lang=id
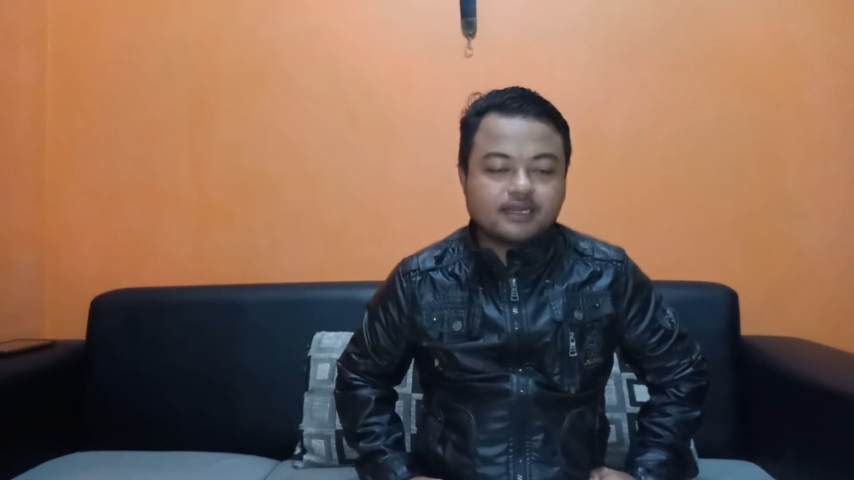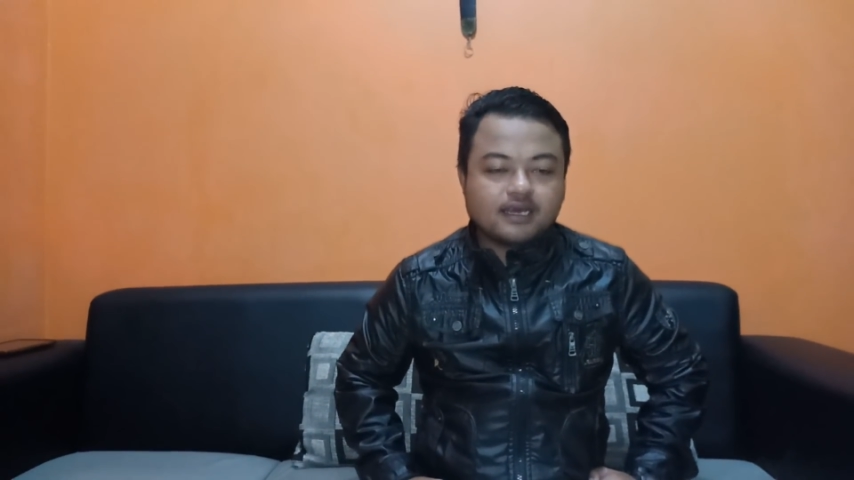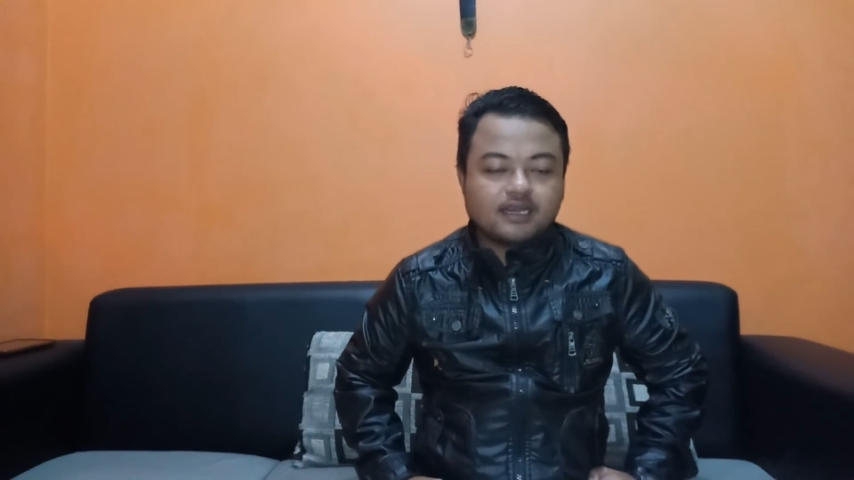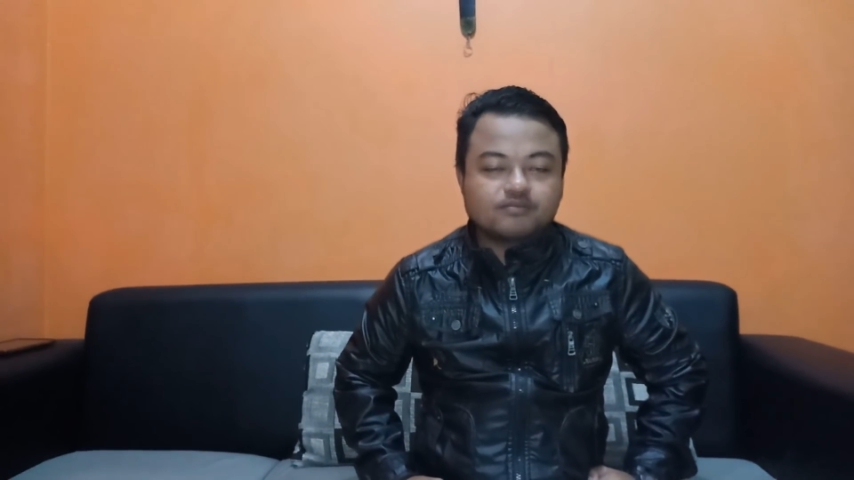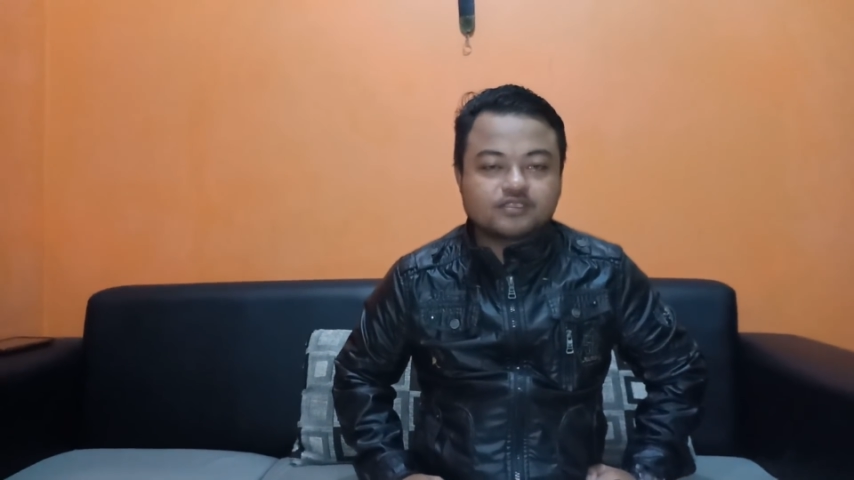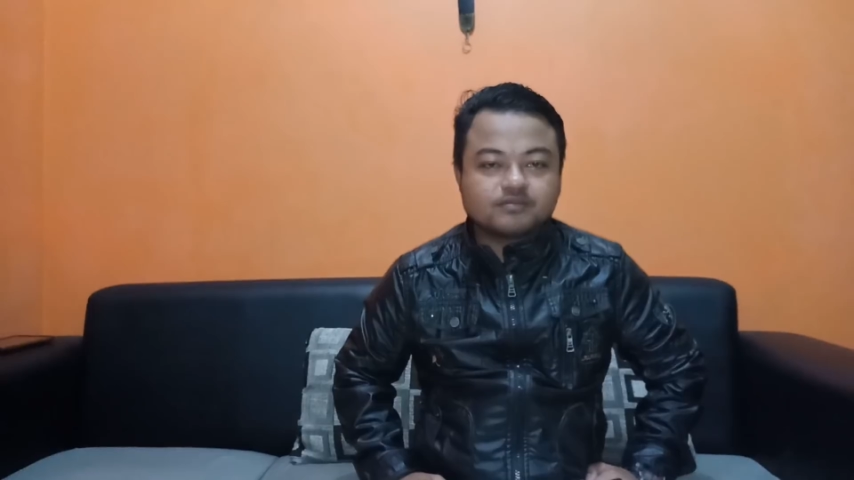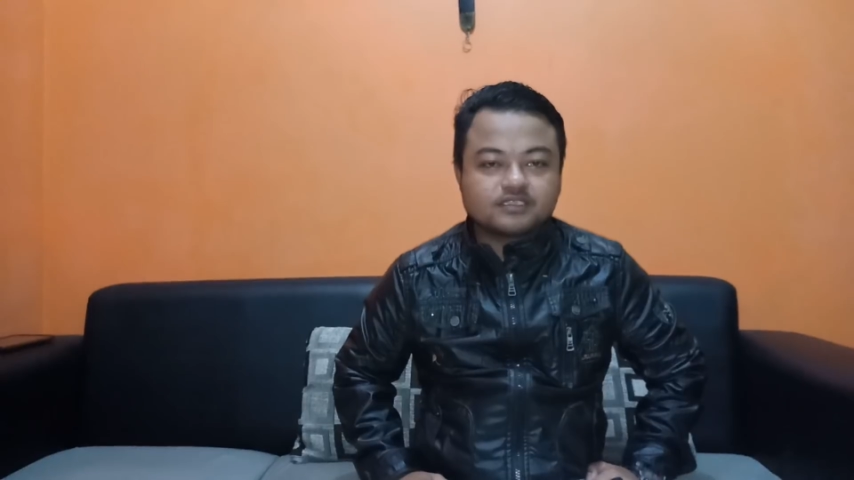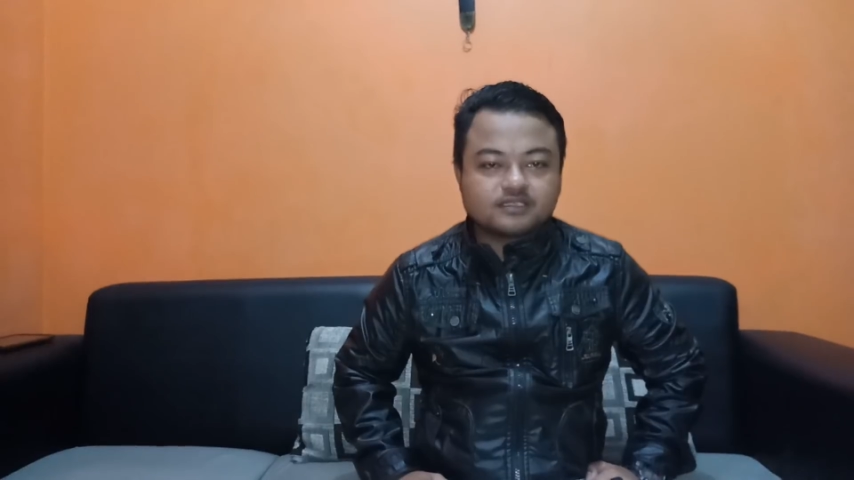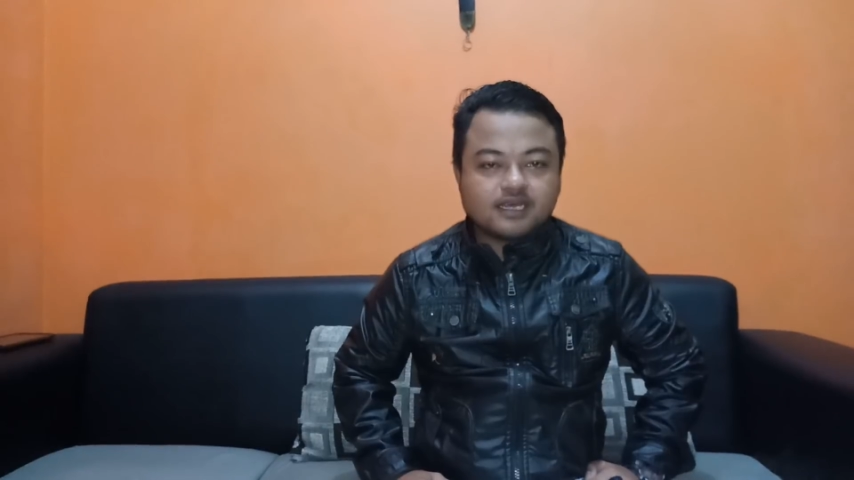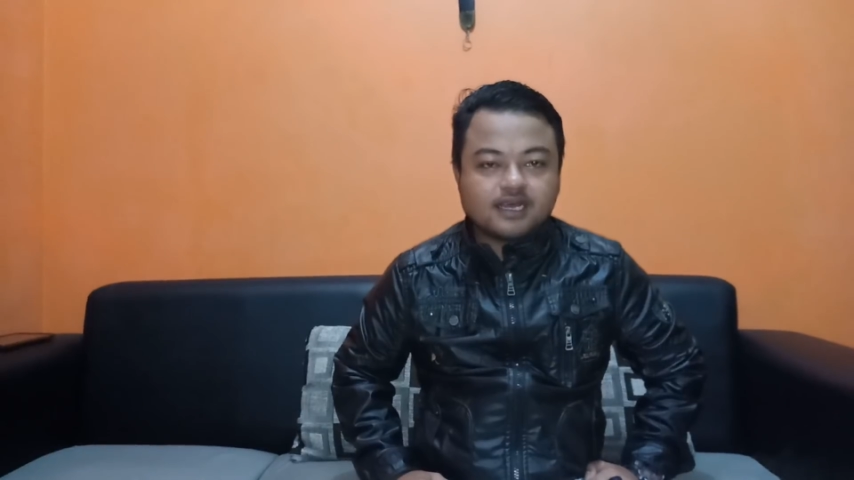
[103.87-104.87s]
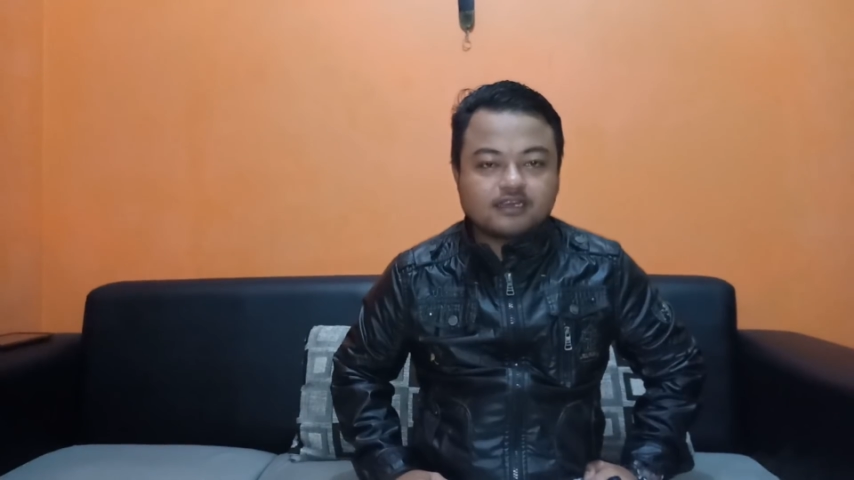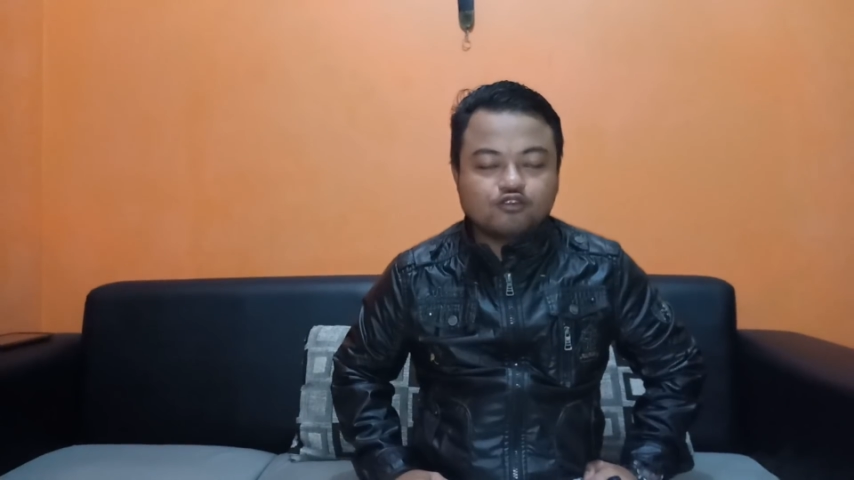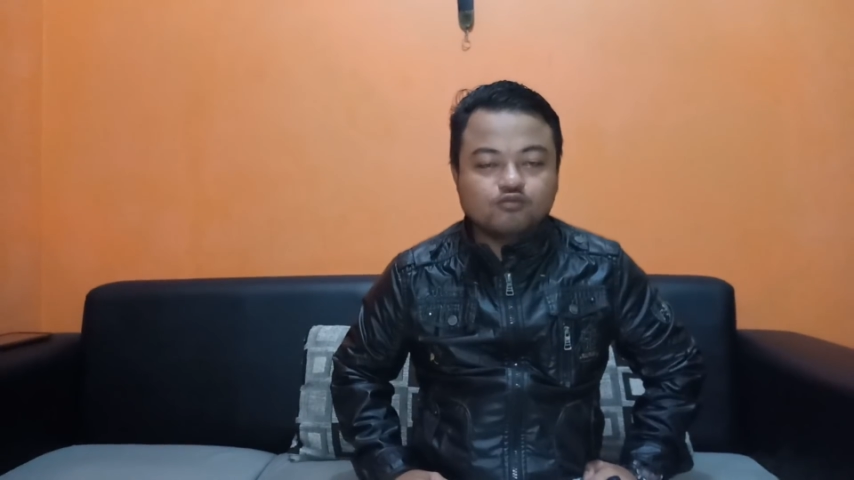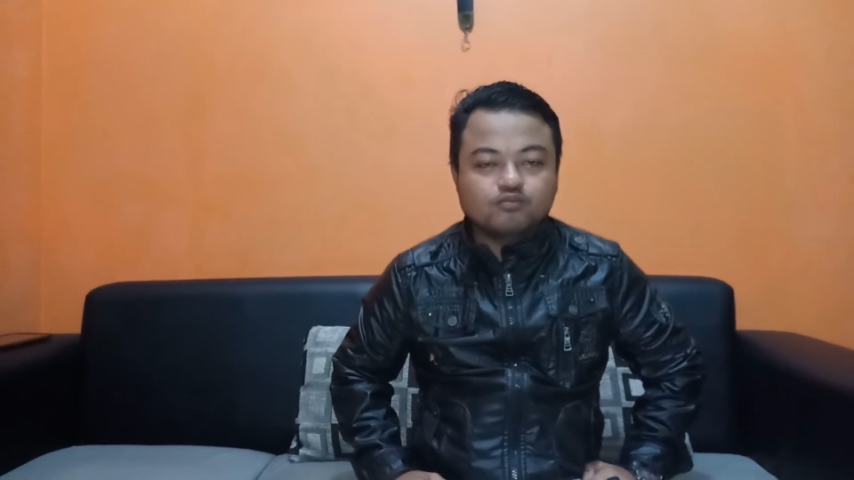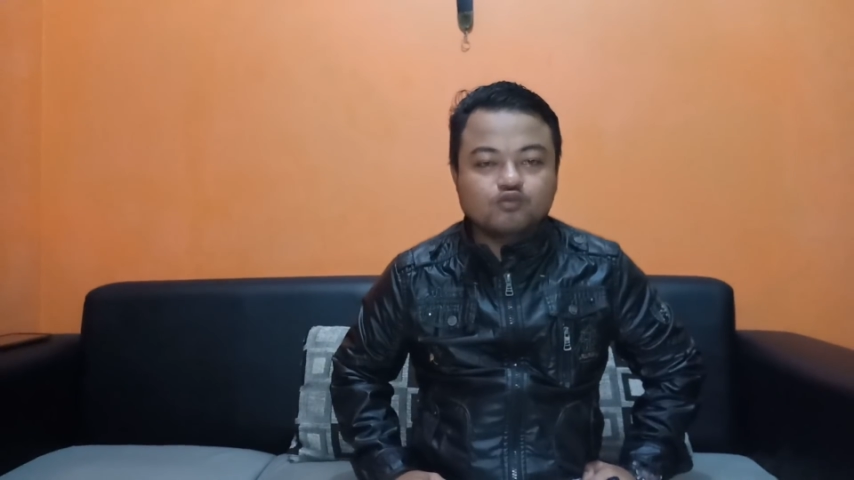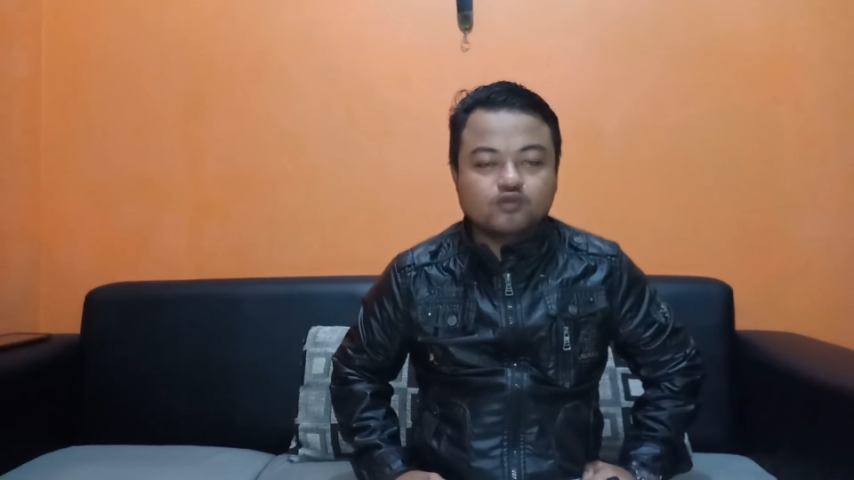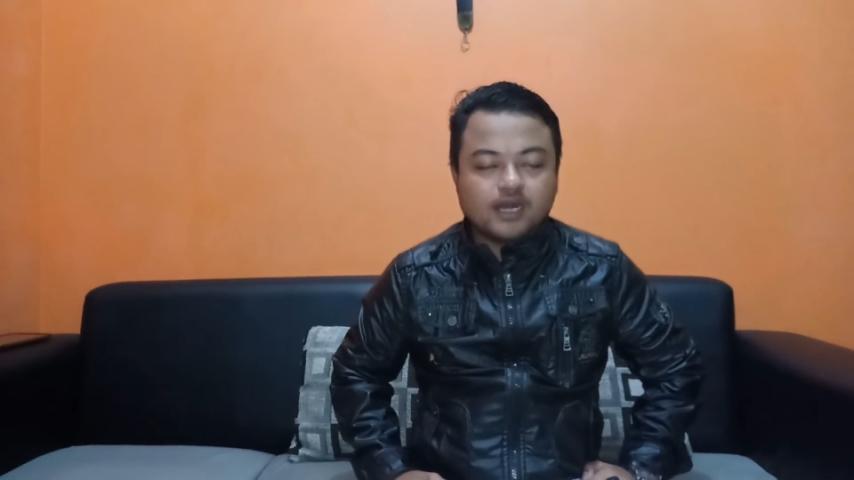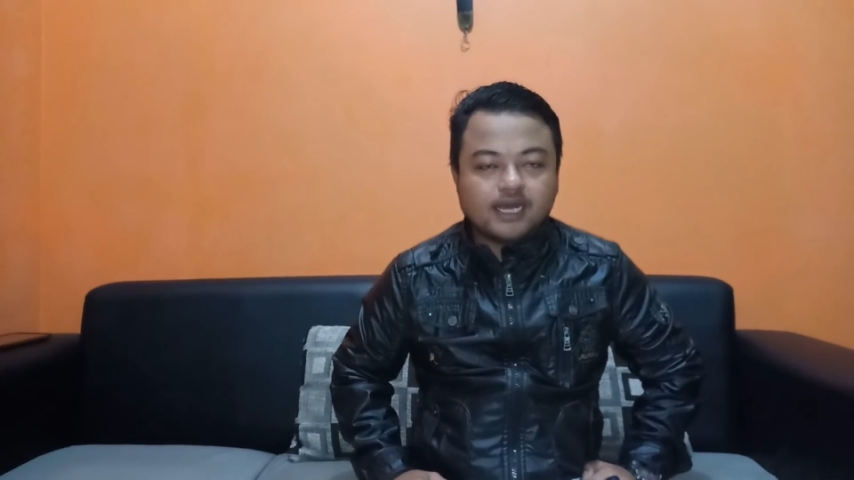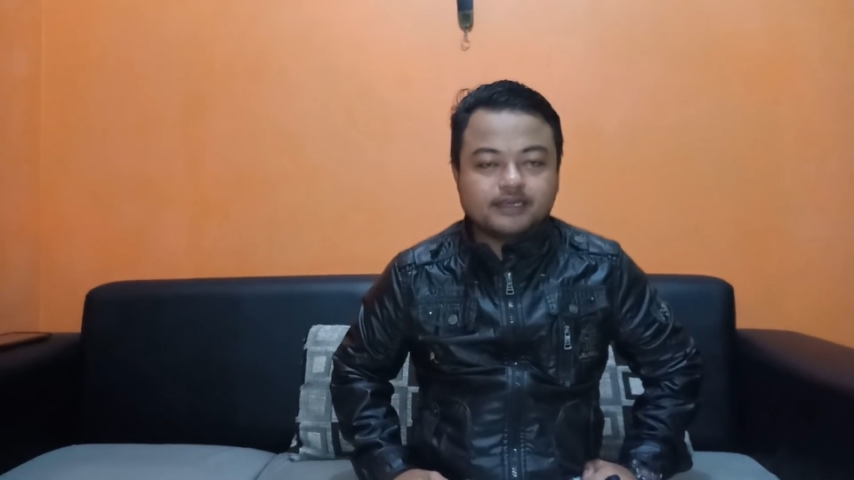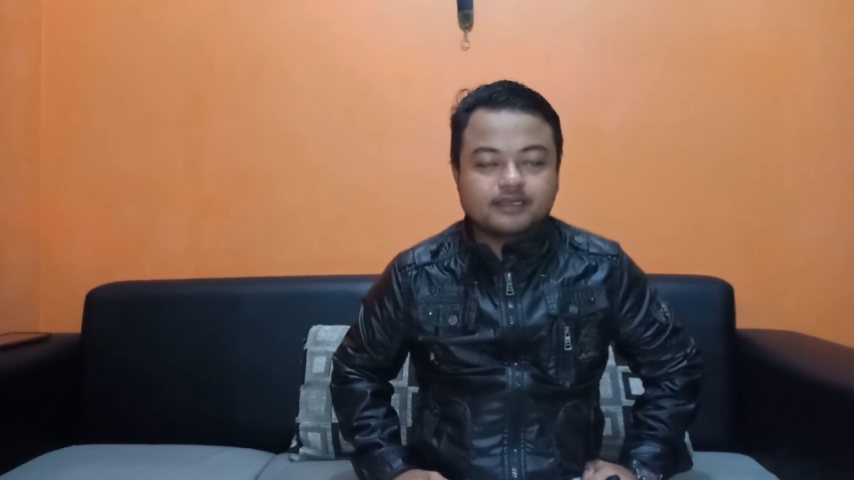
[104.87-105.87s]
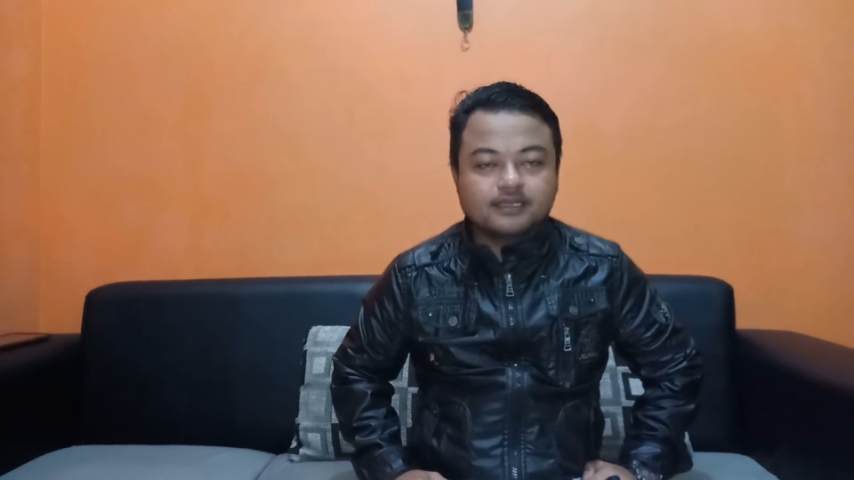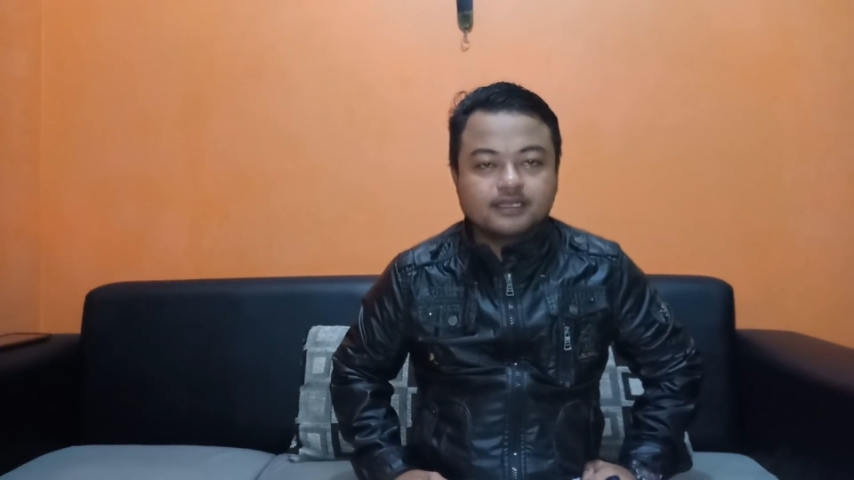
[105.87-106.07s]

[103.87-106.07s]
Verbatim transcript: alam semesta, tumbuhan